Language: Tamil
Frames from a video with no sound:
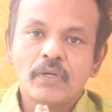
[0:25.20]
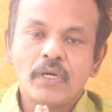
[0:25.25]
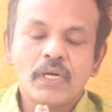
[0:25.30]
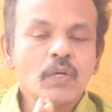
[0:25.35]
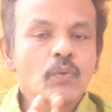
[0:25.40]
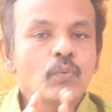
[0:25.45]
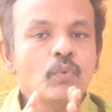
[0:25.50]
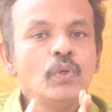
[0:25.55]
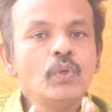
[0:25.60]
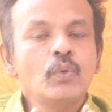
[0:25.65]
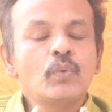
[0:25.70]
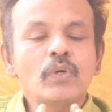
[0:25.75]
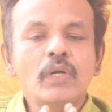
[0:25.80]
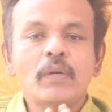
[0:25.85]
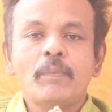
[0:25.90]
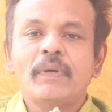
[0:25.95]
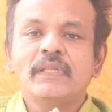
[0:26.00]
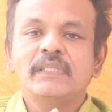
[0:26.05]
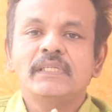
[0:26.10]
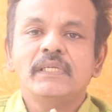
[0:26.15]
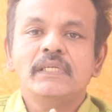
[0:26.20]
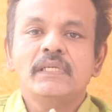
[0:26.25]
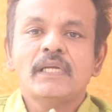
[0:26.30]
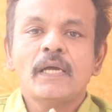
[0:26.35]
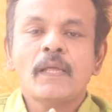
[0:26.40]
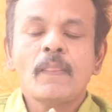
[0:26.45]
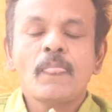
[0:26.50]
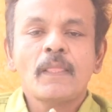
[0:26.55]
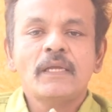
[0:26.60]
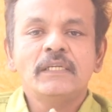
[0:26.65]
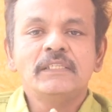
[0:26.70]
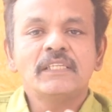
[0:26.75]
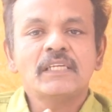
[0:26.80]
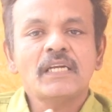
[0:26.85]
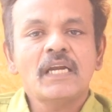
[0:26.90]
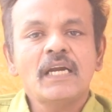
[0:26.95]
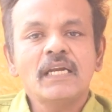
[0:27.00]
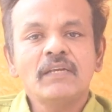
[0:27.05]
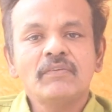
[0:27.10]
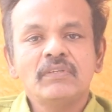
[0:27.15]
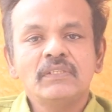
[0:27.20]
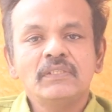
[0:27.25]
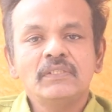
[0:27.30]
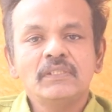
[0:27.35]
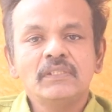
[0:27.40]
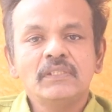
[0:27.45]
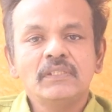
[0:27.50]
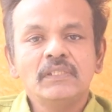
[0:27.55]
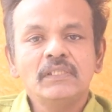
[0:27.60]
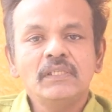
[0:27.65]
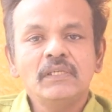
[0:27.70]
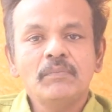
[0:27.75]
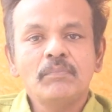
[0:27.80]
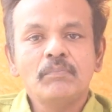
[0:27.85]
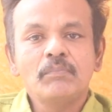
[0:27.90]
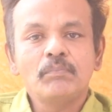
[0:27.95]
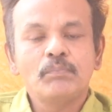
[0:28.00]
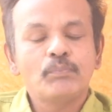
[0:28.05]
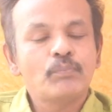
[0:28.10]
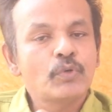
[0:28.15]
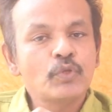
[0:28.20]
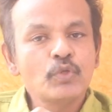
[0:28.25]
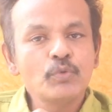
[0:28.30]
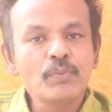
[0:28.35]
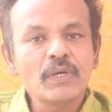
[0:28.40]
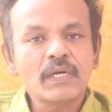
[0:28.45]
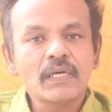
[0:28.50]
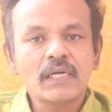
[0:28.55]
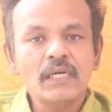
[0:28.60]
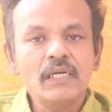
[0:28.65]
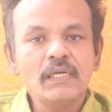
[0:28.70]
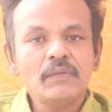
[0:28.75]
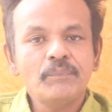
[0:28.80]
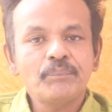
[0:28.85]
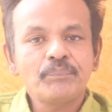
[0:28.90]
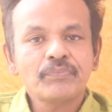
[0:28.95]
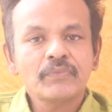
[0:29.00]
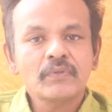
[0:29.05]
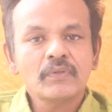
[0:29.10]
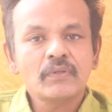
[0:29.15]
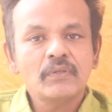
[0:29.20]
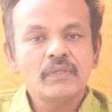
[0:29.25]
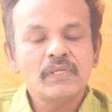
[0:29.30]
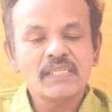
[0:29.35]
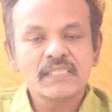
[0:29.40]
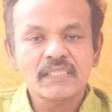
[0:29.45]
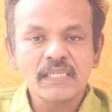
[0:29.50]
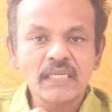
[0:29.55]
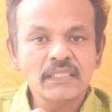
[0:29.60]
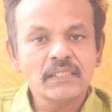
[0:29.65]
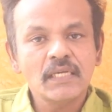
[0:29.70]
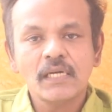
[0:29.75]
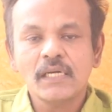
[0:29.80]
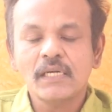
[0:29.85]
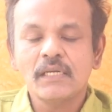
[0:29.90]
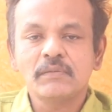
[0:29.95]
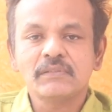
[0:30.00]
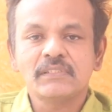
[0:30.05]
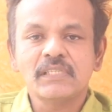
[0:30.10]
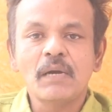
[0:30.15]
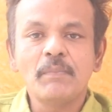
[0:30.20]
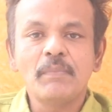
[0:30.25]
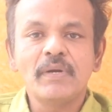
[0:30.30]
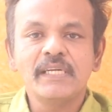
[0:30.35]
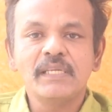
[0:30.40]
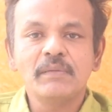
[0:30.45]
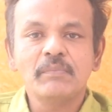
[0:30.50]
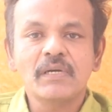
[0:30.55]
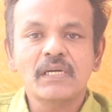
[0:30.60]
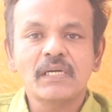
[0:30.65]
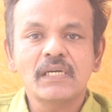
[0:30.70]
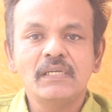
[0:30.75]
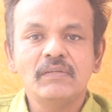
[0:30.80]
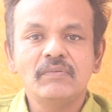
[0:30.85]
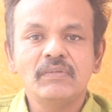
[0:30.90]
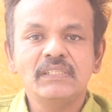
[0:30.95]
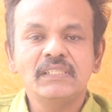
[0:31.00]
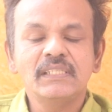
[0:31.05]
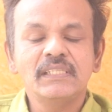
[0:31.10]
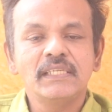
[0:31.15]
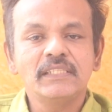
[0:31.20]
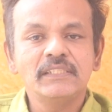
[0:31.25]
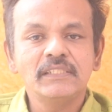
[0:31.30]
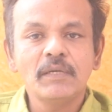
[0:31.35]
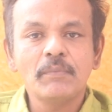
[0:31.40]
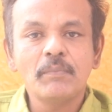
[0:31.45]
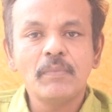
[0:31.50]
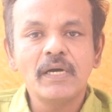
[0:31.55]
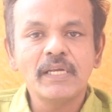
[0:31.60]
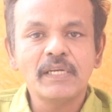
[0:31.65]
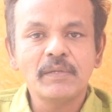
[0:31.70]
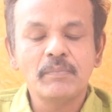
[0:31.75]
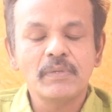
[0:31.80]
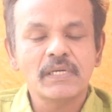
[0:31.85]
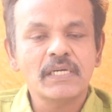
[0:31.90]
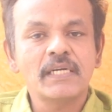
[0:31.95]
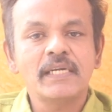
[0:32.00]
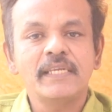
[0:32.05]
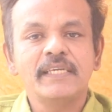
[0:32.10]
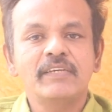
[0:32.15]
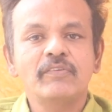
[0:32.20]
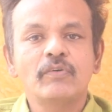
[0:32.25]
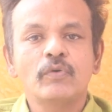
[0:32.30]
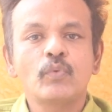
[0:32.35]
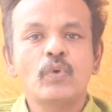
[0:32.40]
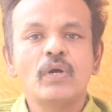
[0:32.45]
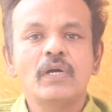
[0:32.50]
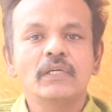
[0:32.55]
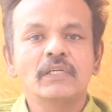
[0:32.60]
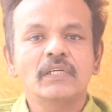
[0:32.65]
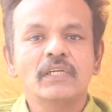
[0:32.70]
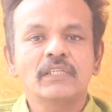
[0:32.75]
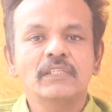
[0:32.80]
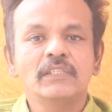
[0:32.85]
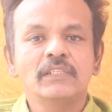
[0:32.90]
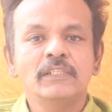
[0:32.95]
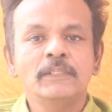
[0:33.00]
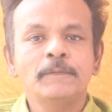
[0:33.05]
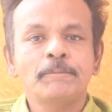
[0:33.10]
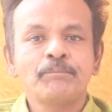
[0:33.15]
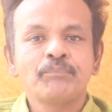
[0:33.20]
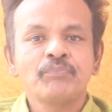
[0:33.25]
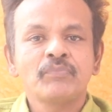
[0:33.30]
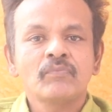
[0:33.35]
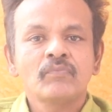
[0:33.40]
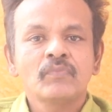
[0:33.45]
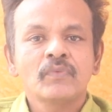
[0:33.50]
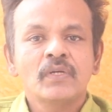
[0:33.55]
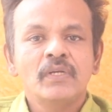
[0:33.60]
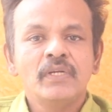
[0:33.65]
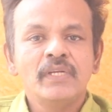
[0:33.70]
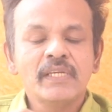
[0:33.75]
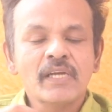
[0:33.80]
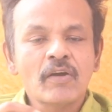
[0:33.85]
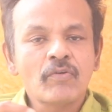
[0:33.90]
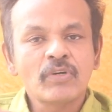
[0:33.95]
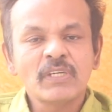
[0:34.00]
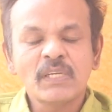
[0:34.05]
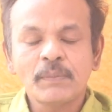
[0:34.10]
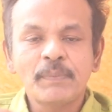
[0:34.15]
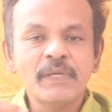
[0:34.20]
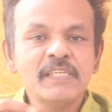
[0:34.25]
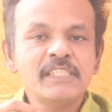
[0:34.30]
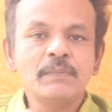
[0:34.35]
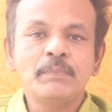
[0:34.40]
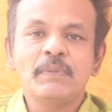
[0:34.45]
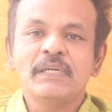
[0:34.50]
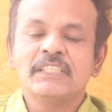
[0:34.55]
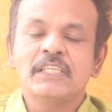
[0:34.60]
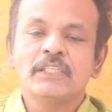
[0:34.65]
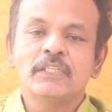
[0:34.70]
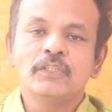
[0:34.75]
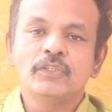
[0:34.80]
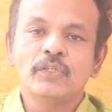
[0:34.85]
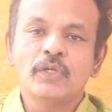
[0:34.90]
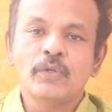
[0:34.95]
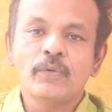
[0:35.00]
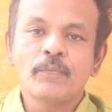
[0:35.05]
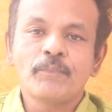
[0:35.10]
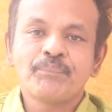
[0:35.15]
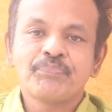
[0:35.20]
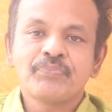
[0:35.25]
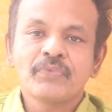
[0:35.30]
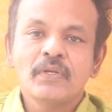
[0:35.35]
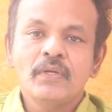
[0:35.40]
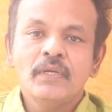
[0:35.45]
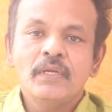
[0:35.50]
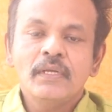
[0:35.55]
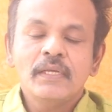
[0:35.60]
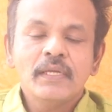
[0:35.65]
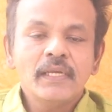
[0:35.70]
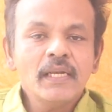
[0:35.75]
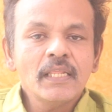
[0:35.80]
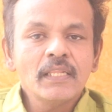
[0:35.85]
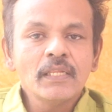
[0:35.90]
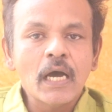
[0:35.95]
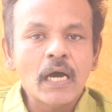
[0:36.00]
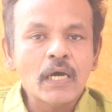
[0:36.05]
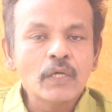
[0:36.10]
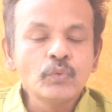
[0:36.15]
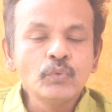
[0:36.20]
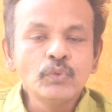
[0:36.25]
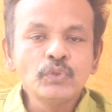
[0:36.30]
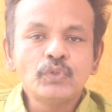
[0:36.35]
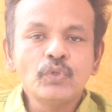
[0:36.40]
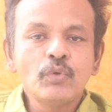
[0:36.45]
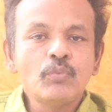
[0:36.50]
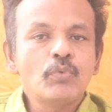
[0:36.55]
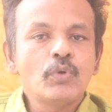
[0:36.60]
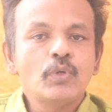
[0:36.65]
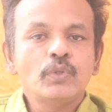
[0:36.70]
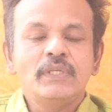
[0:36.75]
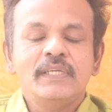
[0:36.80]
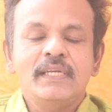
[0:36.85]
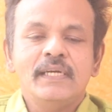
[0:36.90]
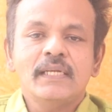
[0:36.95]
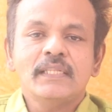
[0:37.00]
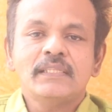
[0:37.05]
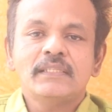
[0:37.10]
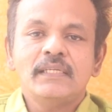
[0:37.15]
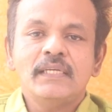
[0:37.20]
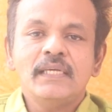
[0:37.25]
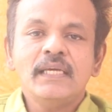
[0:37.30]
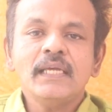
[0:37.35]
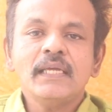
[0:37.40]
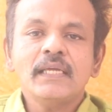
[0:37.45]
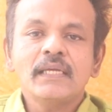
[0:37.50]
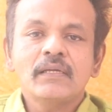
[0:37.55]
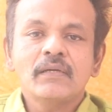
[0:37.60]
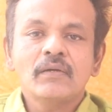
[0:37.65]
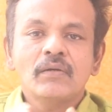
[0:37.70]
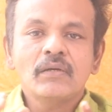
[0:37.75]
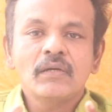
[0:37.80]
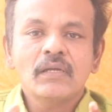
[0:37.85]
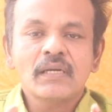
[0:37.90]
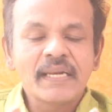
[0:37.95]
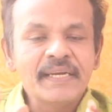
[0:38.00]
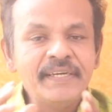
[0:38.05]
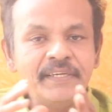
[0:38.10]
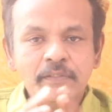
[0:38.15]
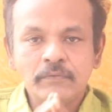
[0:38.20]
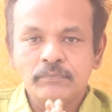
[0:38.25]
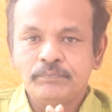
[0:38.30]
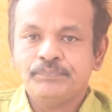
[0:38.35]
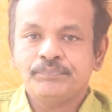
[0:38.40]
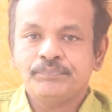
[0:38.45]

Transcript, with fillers: ஆனால் உள்ளுக்குள்ளே பார்த்திங்கன்னா இதனால் வந்து பொதுமக்கள் இல்லை சாதாரண சாமானிய மக்கள் வந்து எந்த மாதிரி மனநிலைக்கு வருவாங்கிறது நீங்கள் அவங்ககிட்ட பேசி பார்த்தா தான் தெரியும் என்னது அறுபத்தொம்போது இடத்துல ரைடு